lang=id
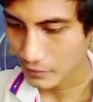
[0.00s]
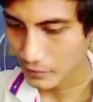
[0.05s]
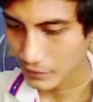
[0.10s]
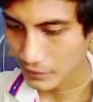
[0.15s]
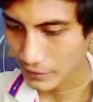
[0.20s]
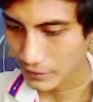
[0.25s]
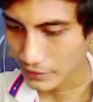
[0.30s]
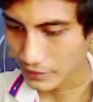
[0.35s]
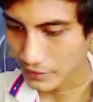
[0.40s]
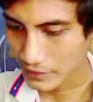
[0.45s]

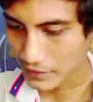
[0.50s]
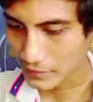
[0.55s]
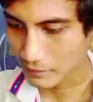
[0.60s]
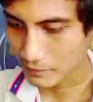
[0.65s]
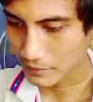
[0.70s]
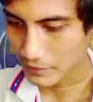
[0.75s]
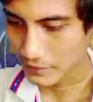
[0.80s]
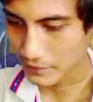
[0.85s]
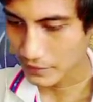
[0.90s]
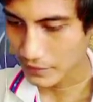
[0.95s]
oke kita
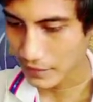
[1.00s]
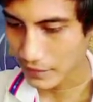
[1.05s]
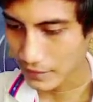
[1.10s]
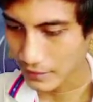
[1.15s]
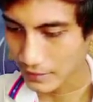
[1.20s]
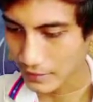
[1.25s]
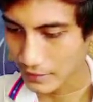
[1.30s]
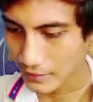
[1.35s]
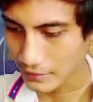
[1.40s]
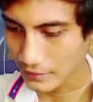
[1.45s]
sprint
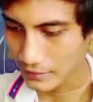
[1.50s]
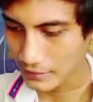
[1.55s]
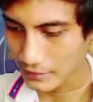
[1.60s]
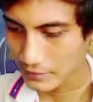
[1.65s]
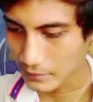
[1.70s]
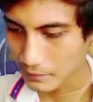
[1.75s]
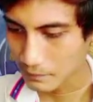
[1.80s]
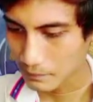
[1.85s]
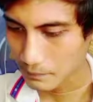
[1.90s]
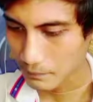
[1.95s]
lagi
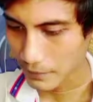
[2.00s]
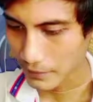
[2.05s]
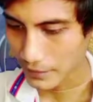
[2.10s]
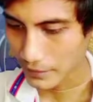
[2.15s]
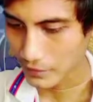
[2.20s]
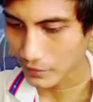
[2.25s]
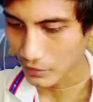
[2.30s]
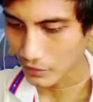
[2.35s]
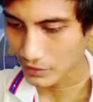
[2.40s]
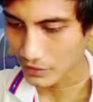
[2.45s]

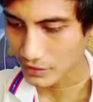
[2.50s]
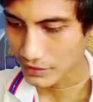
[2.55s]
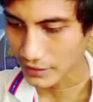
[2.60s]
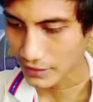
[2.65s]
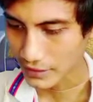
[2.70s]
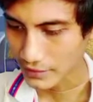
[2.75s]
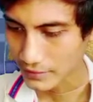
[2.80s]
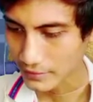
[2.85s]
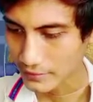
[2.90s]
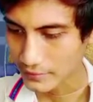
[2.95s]
pakai dots
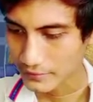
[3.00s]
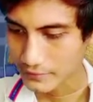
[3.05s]
ya